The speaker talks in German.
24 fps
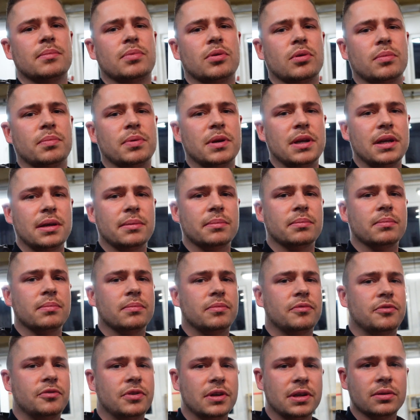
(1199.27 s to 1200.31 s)

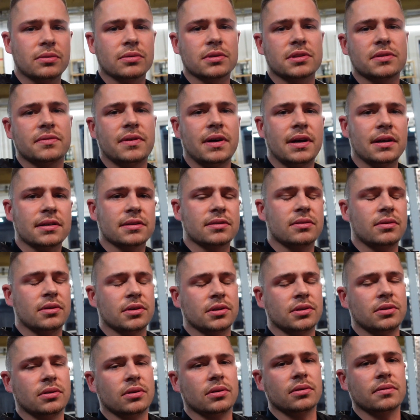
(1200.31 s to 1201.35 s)
Problemfindungsphase
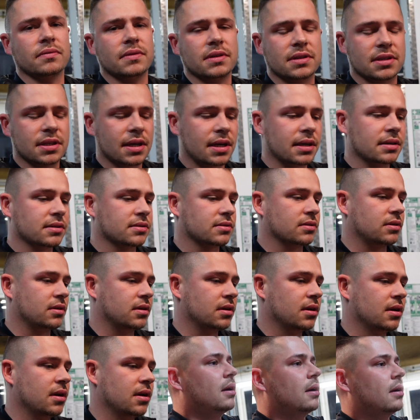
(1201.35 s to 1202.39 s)
euch noch irgendwie zeigen soll
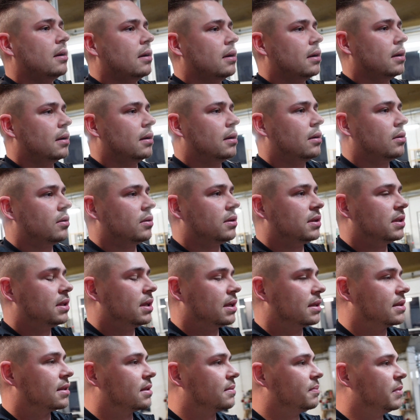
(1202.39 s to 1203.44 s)
äh, und
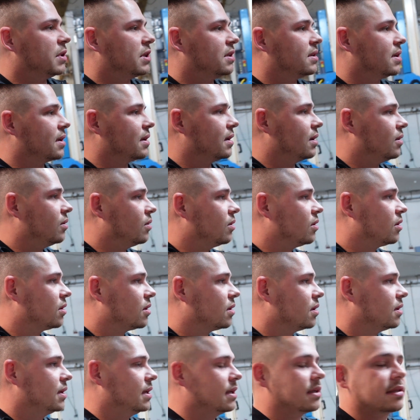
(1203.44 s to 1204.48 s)
jetzt mich dann auch
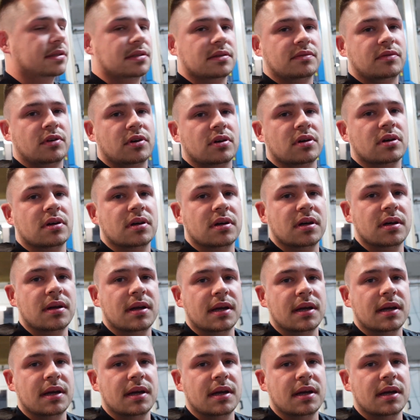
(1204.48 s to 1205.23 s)
nächste Woche